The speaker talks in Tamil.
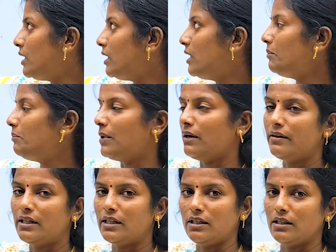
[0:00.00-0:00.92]
இருக்குது
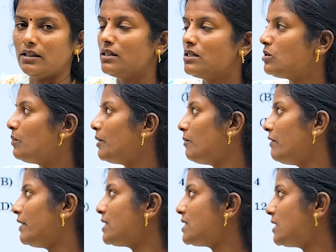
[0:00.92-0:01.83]
பவர் இருக்குது ஸோ இப்போ
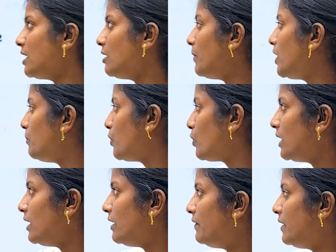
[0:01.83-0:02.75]
நம்ம ஃபஸ்ட்டு என்ன பண்ண போகிறோம்
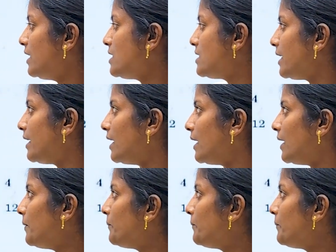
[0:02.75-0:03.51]
அந்த லெஃப்ட் ஹேண்ட் சைடை